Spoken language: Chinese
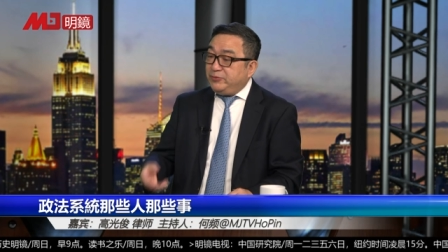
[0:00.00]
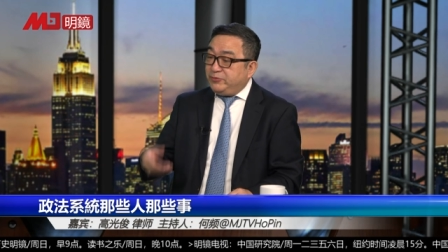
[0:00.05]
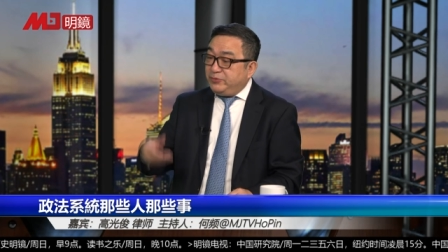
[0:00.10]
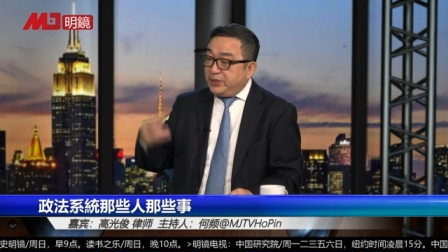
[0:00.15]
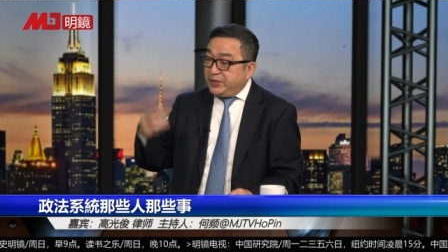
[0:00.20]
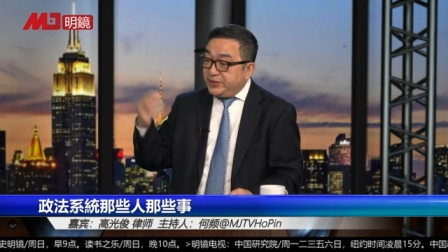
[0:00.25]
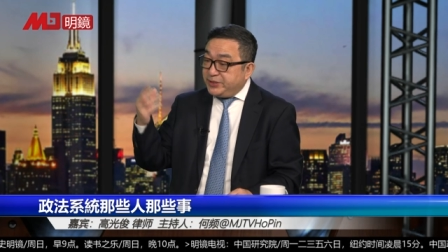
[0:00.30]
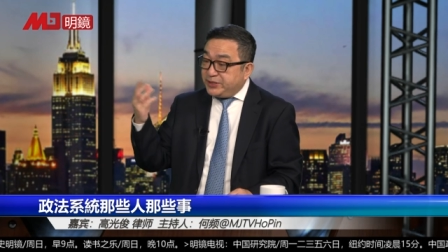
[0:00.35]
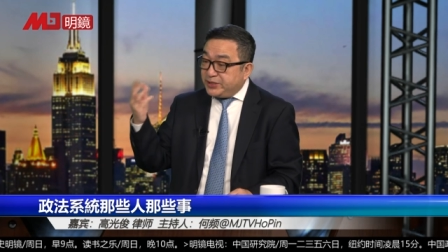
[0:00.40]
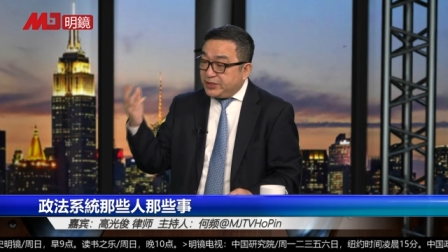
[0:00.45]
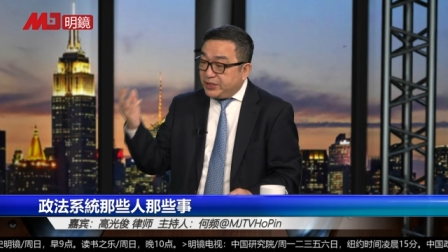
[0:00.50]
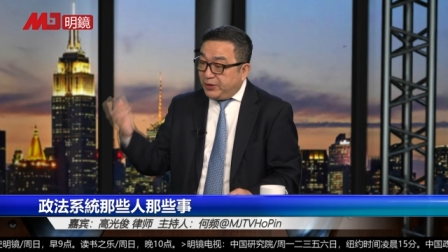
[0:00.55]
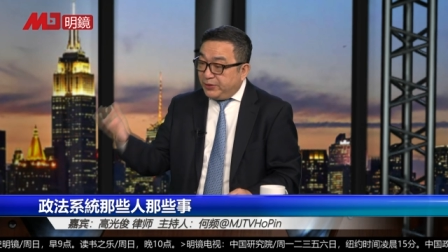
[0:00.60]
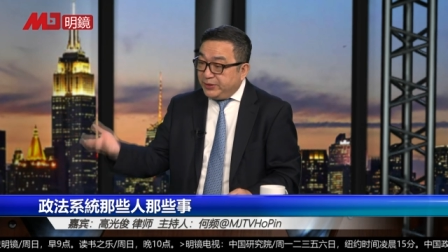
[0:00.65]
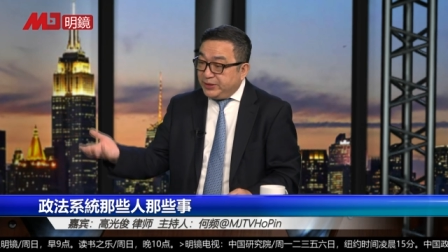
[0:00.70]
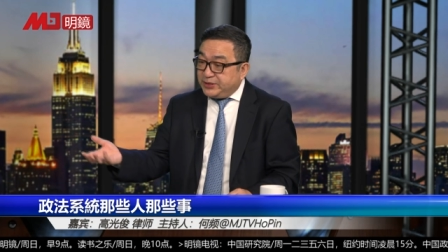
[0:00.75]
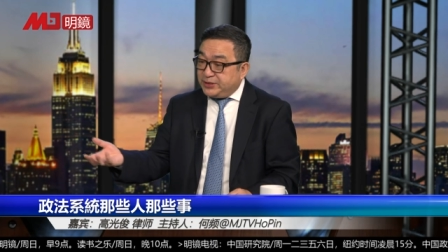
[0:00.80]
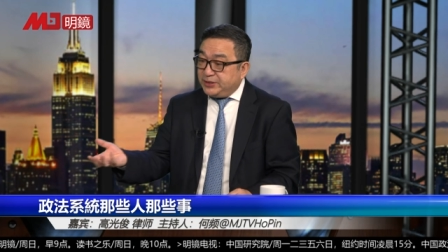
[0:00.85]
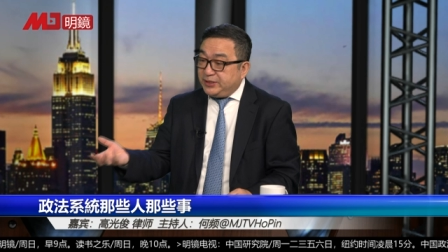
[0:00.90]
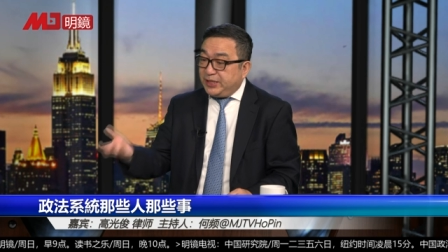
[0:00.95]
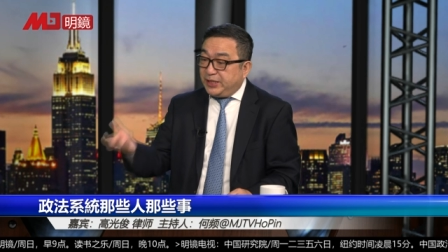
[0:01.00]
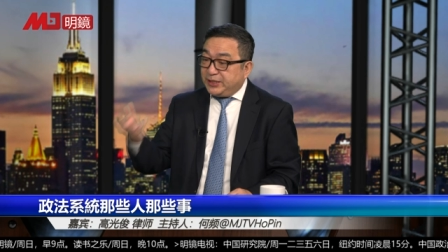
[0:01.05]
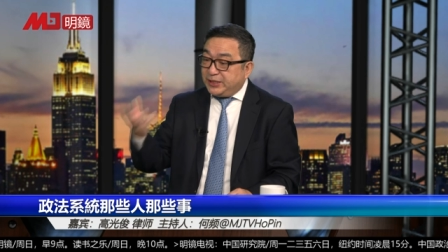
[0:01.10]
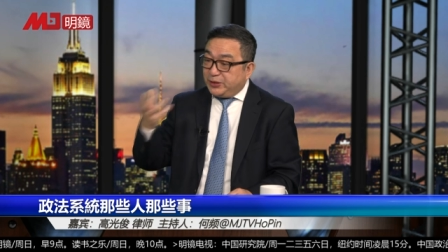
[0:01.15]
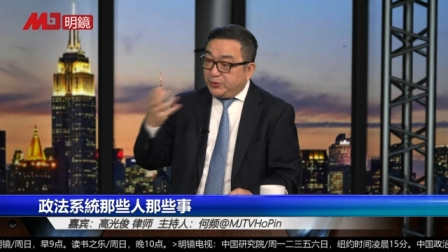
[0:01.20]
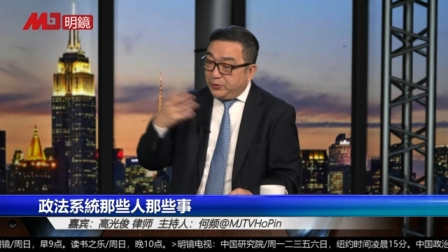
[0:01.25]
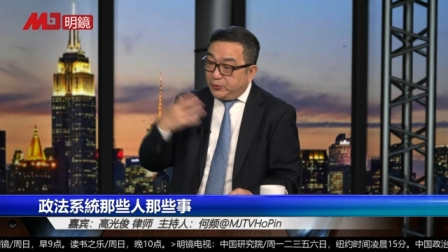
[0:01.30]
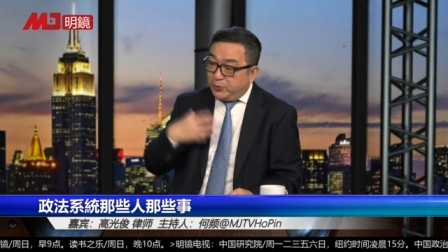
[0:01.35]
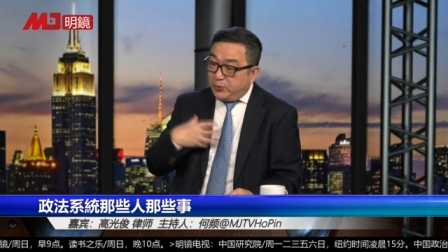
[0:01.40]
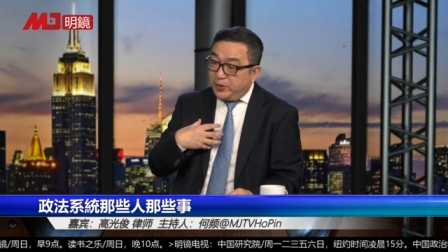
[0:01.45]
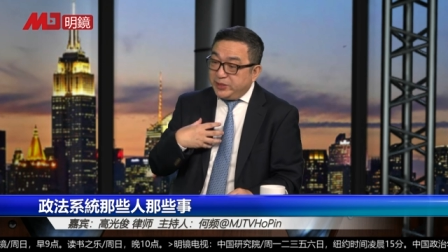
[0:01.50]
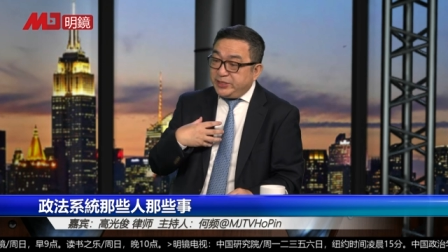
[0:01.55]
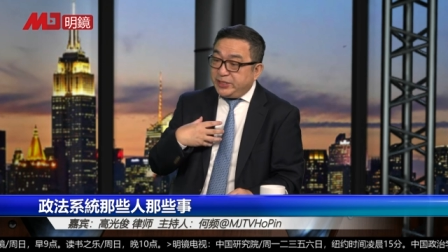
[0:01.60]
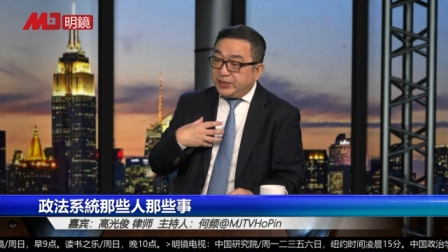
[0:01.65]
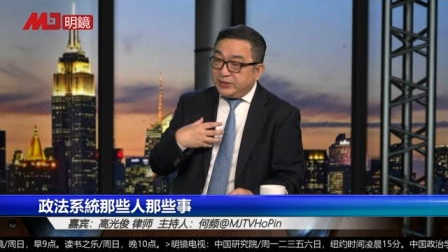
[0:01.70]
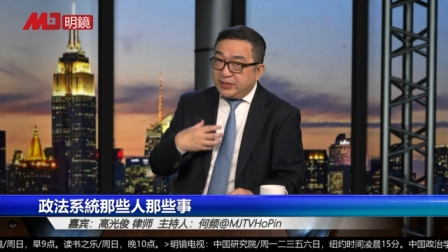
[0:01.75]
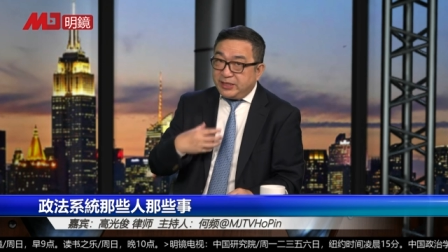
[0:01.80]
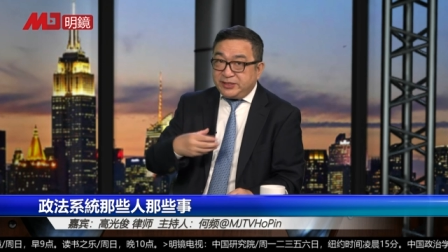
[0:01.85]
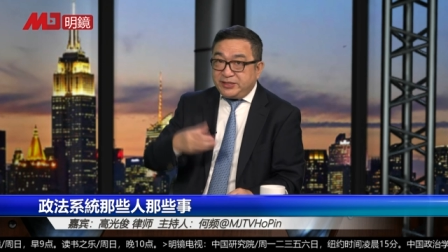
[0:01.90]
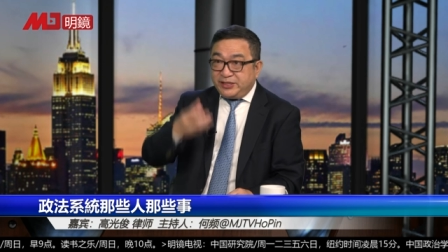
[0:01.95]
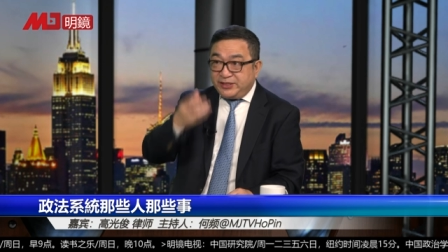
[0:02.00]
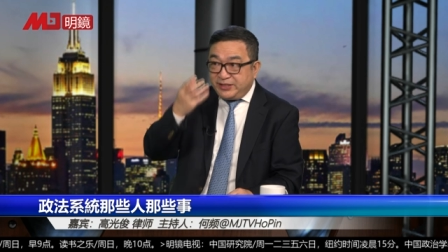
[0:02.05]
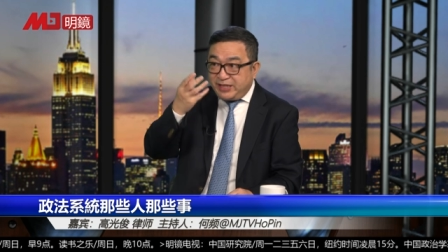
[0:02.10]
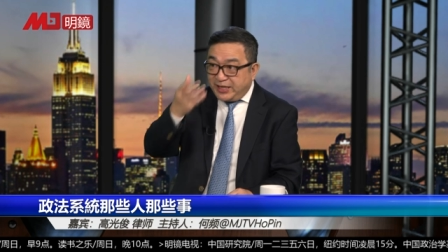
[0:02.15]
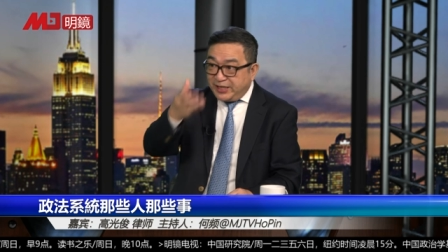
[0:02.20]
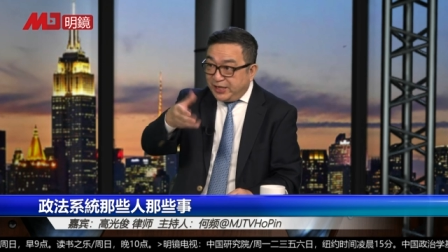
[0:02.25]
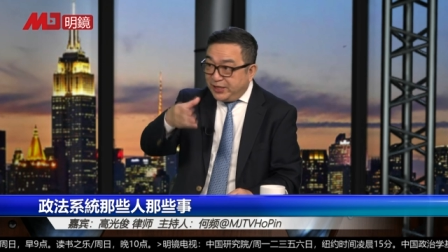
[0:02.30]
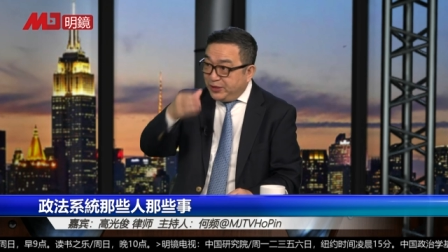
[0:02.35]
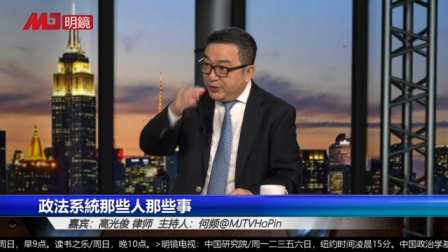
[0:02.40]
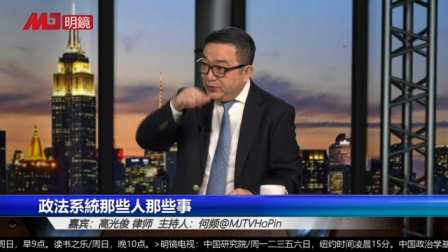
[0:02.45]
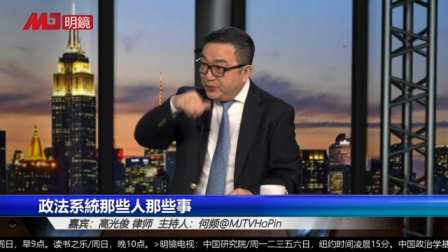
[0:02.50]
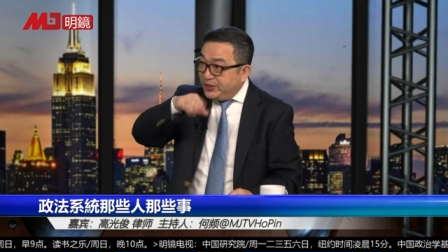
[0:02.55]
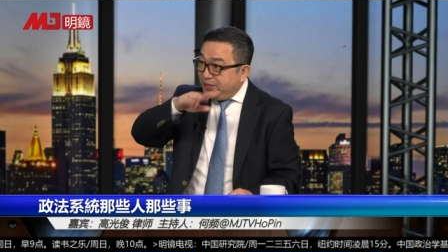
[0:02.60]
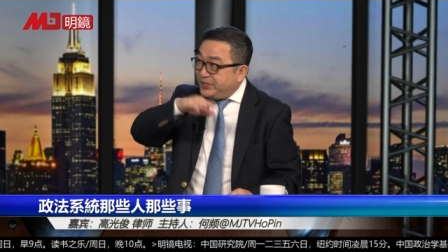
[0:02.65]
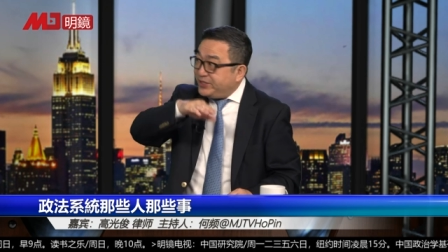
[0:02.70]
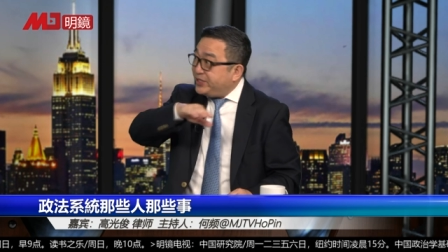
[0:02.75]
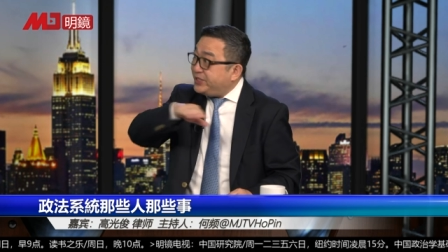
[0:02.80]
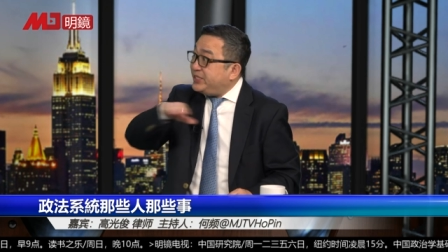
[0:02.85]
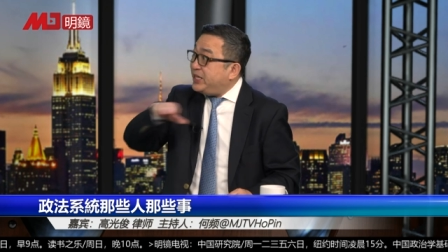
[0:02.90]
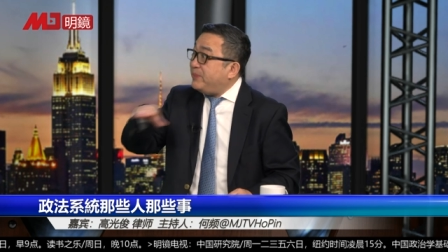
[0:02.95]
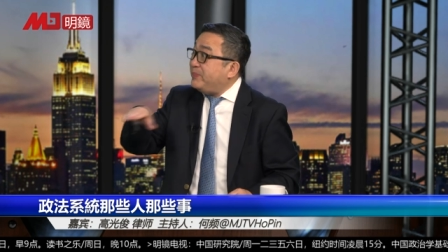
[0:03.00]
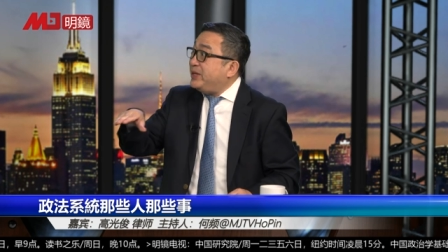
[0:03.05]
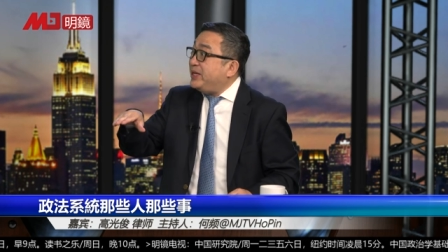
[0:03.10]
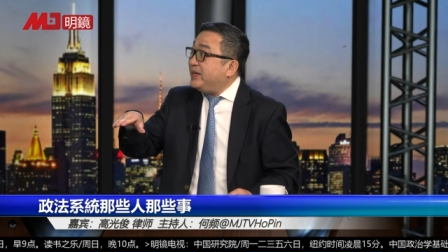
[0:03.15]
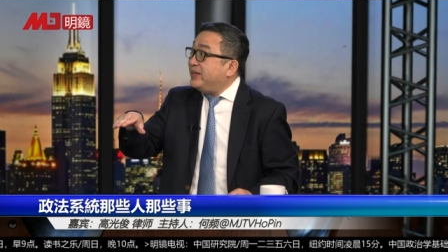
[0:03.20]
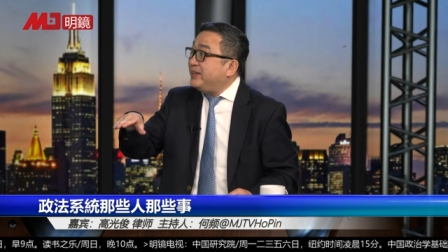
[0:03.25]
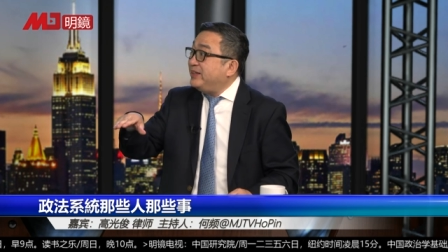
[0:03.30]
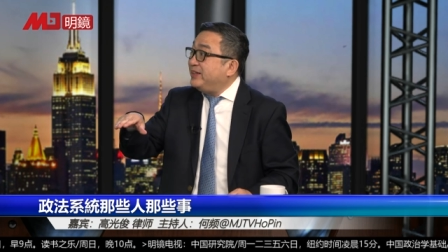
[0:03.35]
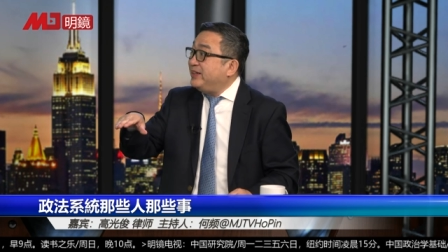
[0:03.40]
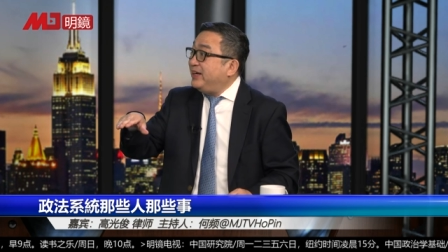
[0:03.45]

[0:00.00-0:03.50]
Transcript: 无论是高律师讲的或我讲的，请大家留言在下面。